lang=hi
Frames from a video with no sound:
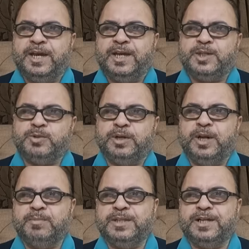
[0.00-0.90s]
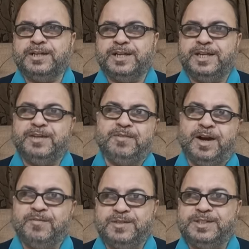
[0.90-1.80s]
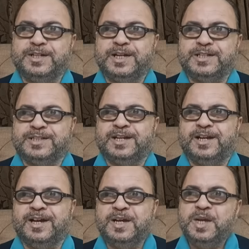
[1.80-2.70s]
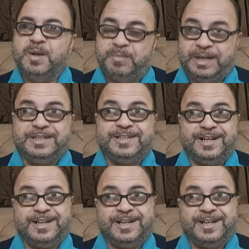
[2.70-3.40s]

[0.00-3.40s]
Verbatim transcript: मैं जो है ना अभी तक नहीं वहाँ विज़िट कर सका मैं इन